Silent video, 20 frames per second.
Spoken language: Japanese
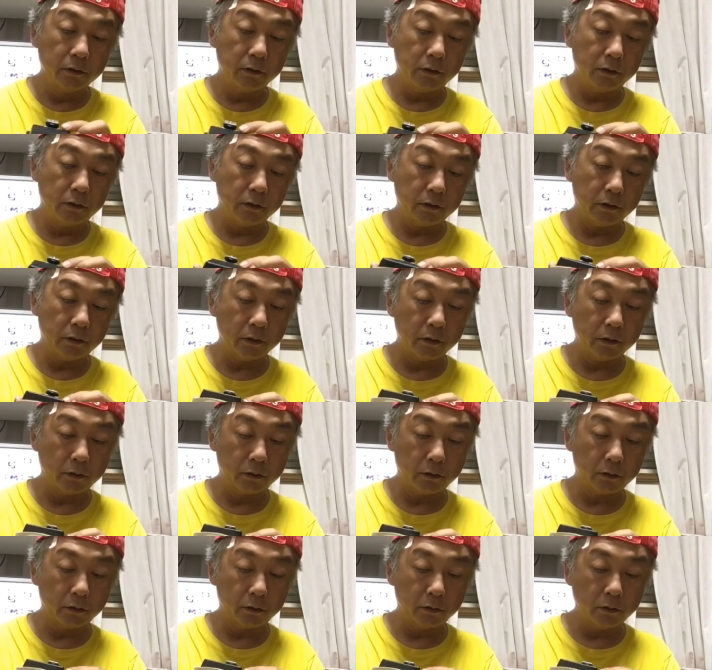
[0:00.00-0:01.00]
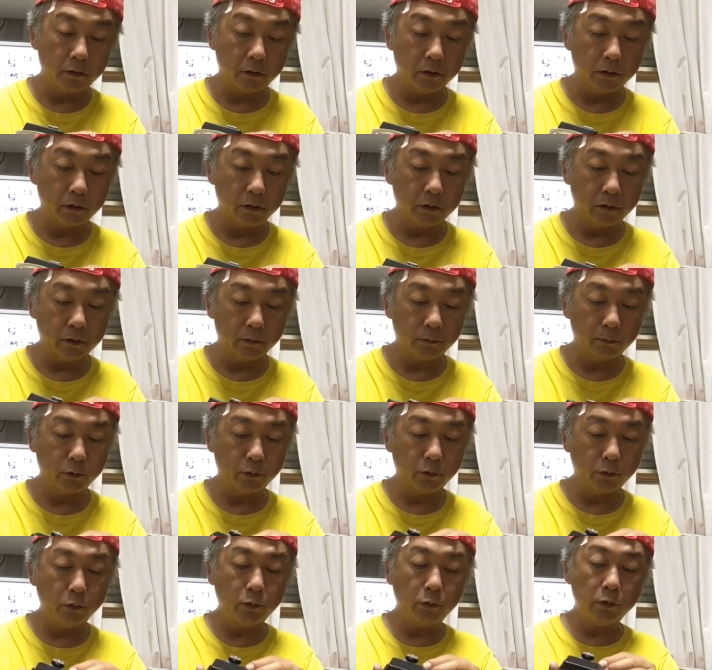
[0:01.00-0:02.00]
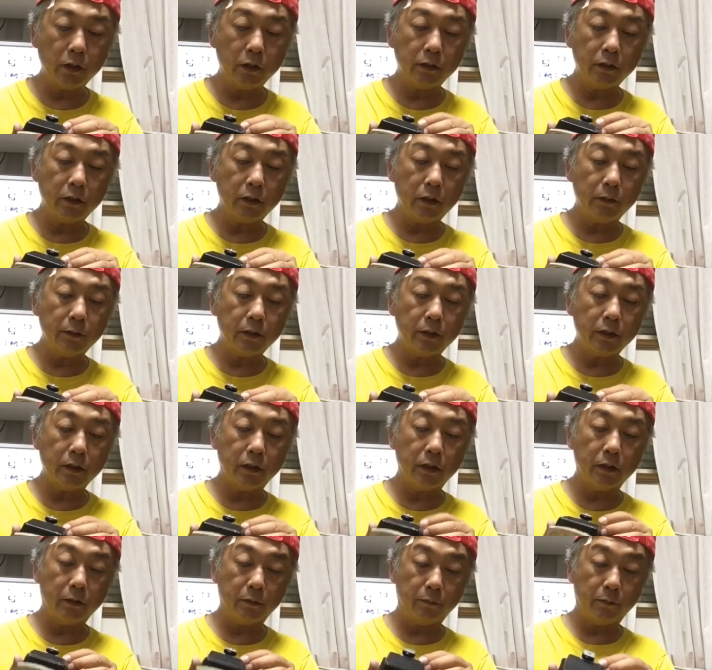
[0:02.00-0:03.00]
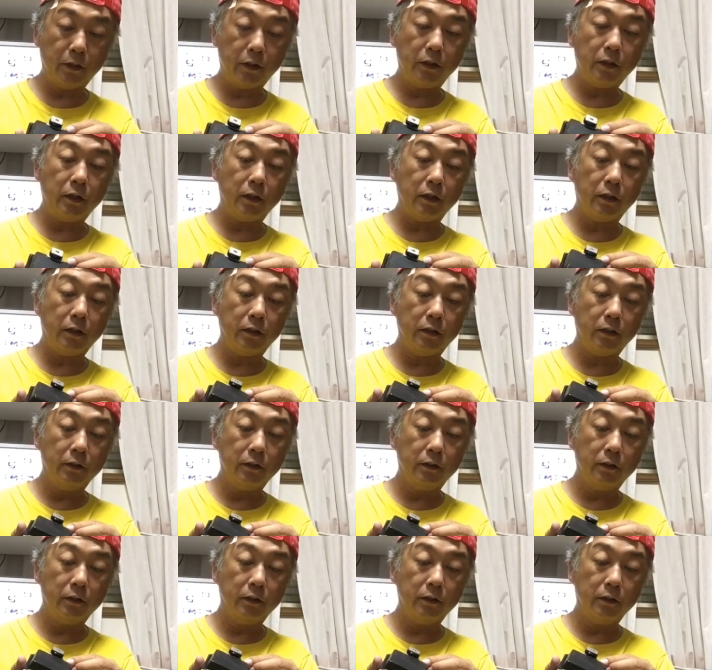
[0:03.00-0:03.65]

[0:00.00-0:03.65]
えー、っと、もう老眼でダメだな。見えねえや。